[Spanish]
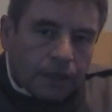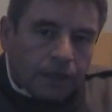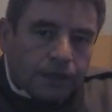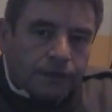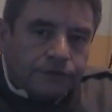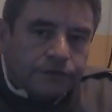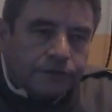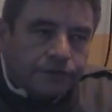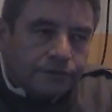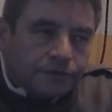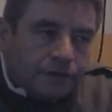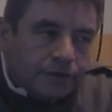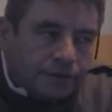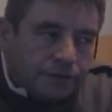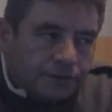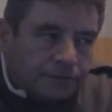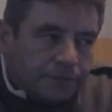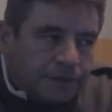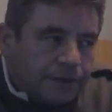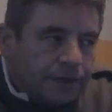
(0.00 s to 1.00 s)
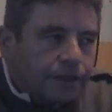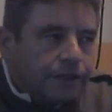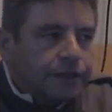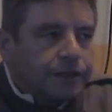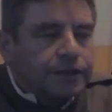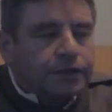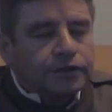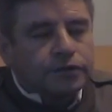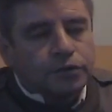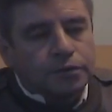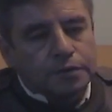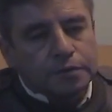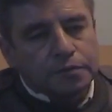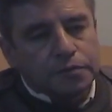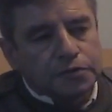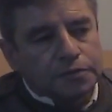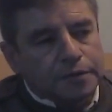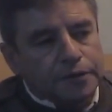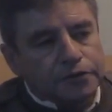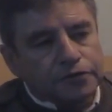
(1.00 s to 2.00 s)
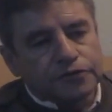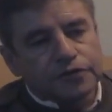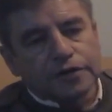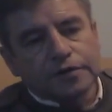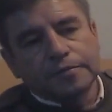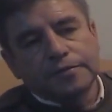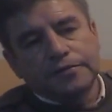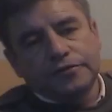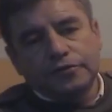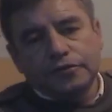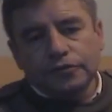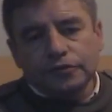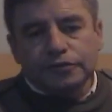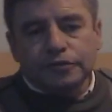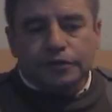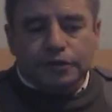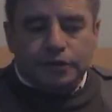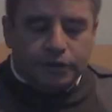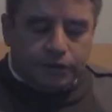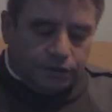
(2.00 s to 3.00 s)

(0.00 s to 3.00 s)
Así es, señoría. Mira, eh, tuvimos varios servicios,